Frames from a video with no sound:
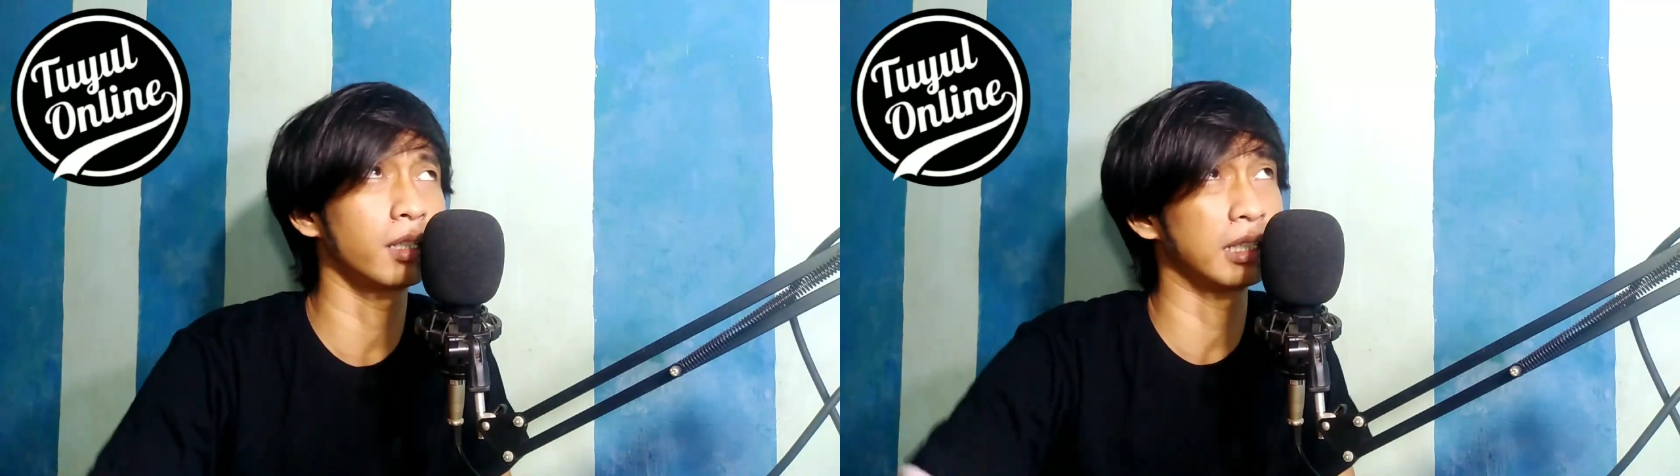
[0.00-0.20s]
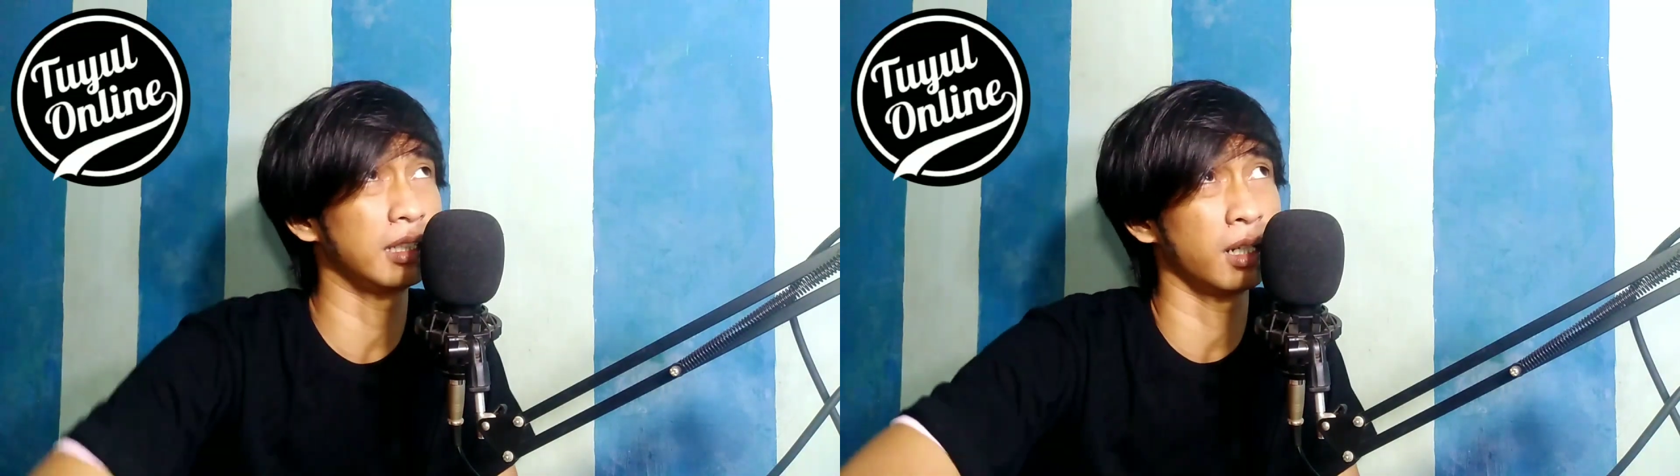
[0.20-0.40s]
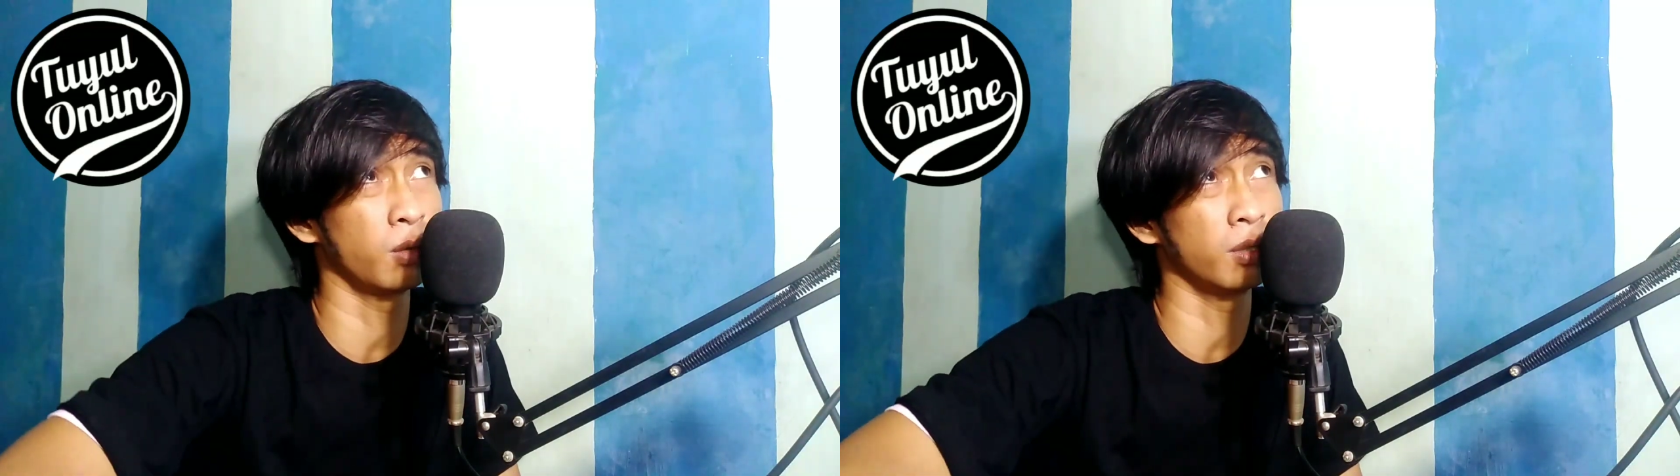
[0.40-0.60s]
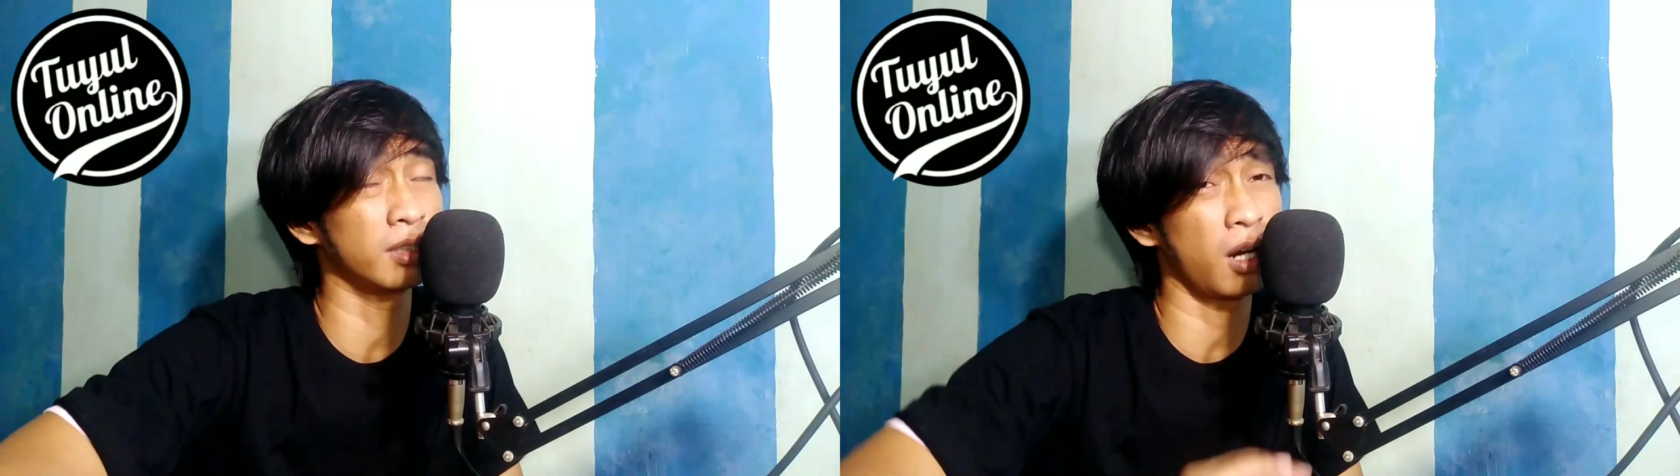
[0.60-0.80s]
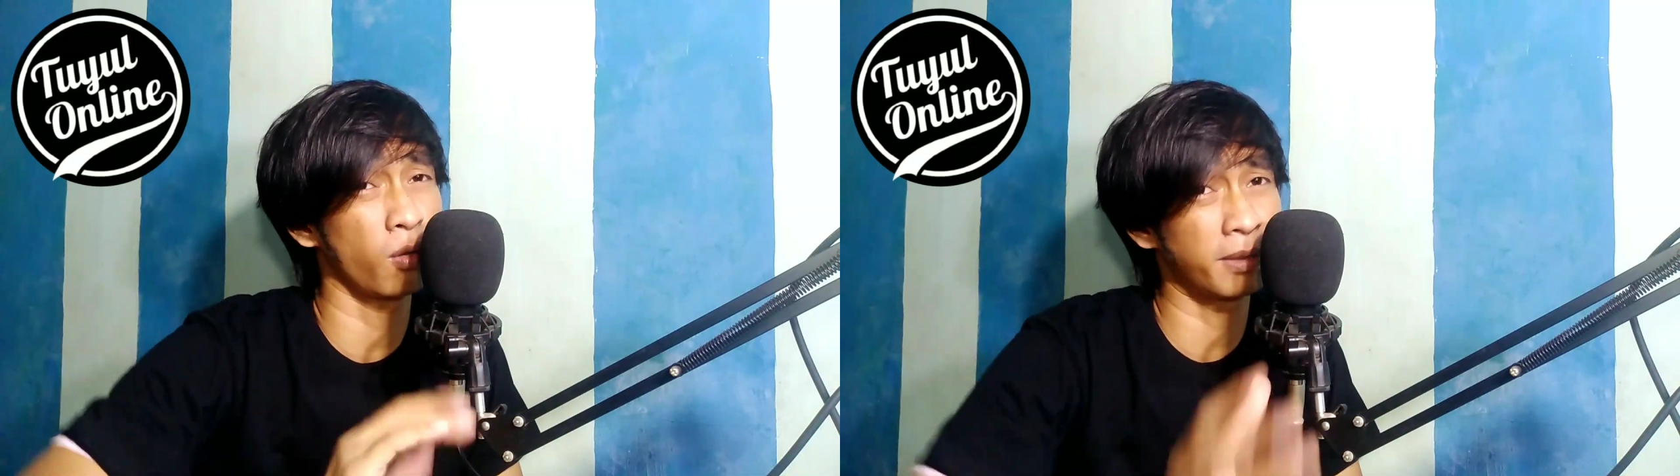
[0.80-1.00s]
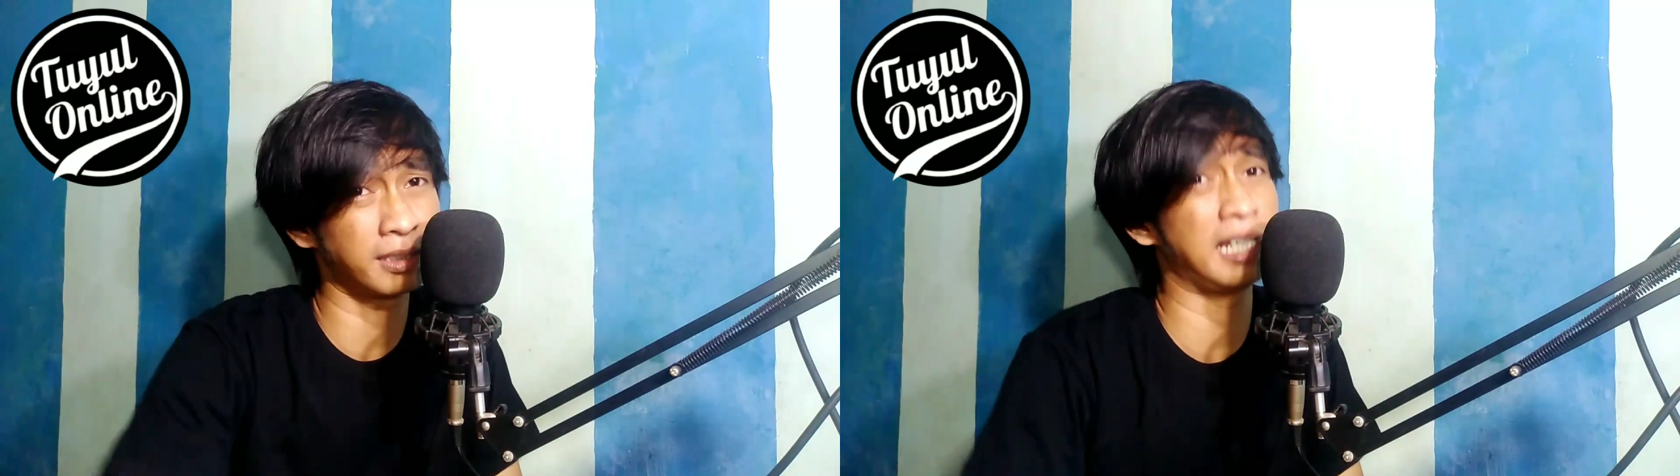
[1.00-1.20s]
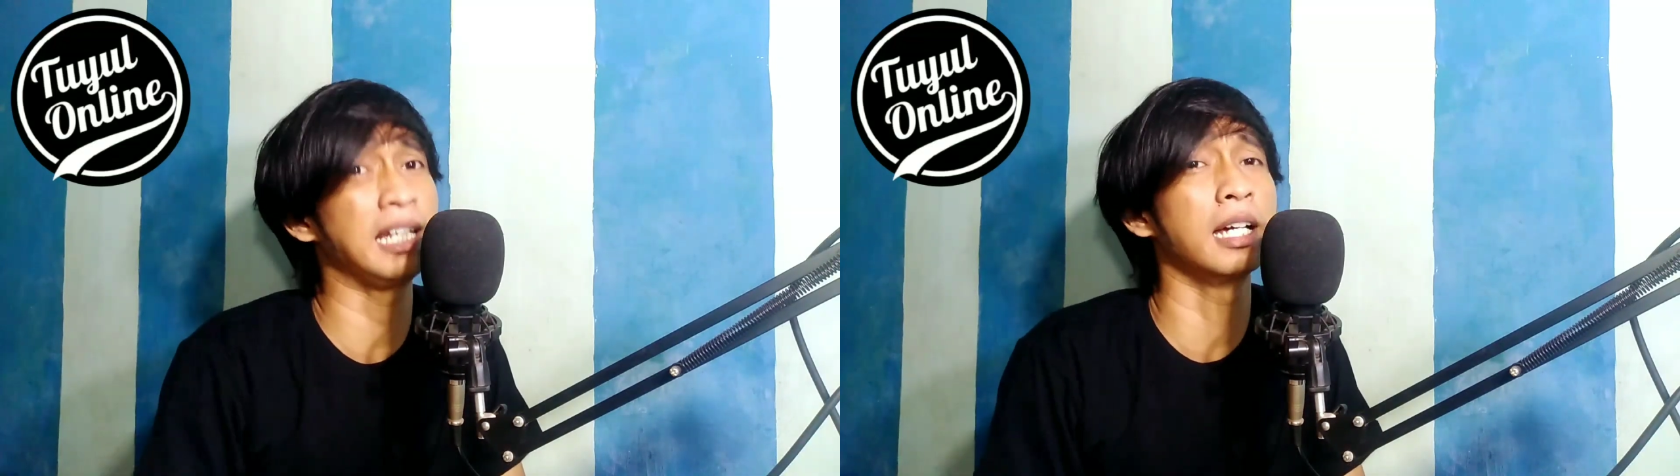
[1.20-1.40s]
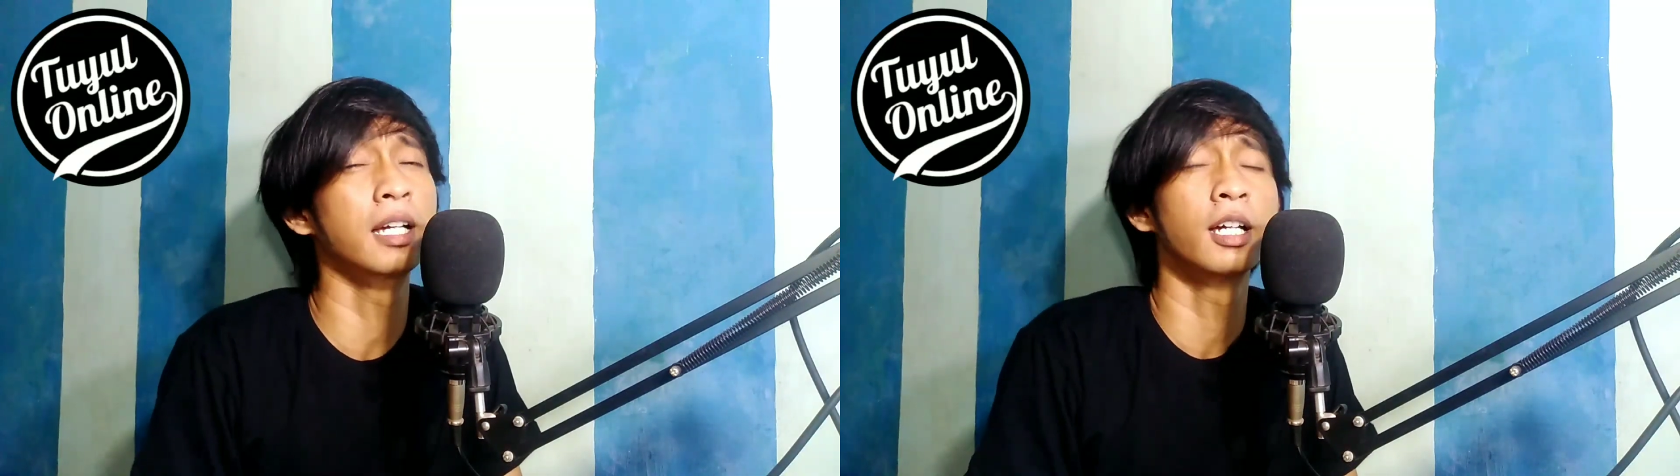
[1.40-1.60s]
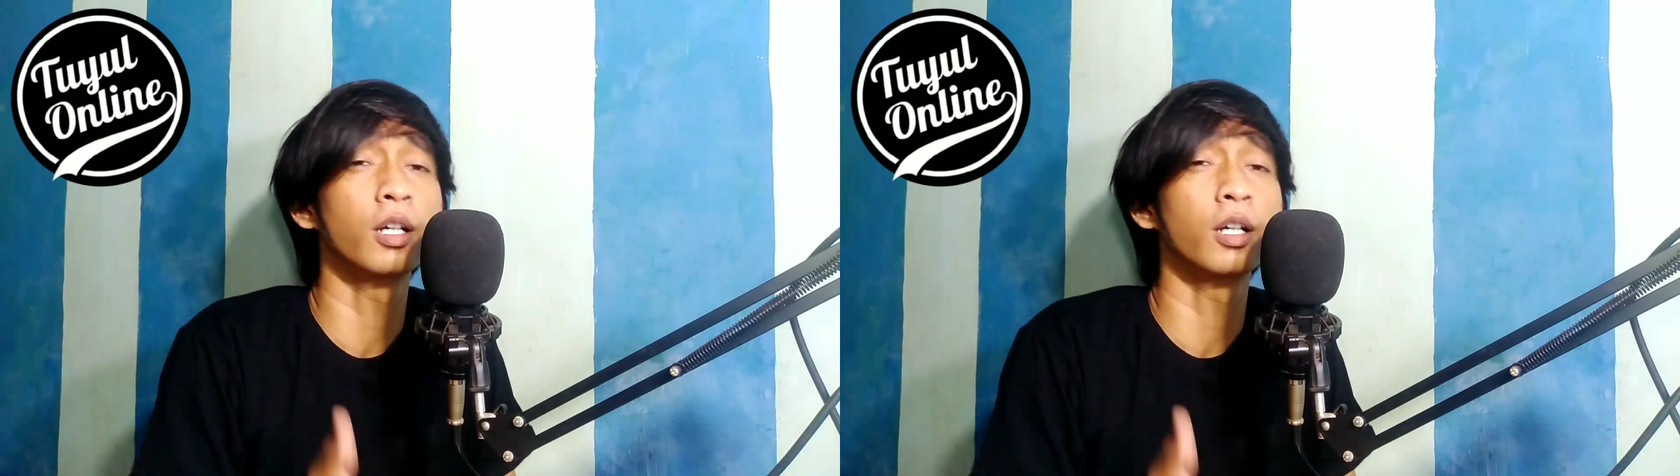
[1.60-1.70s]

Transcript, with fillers: ketika gua terlalu percaya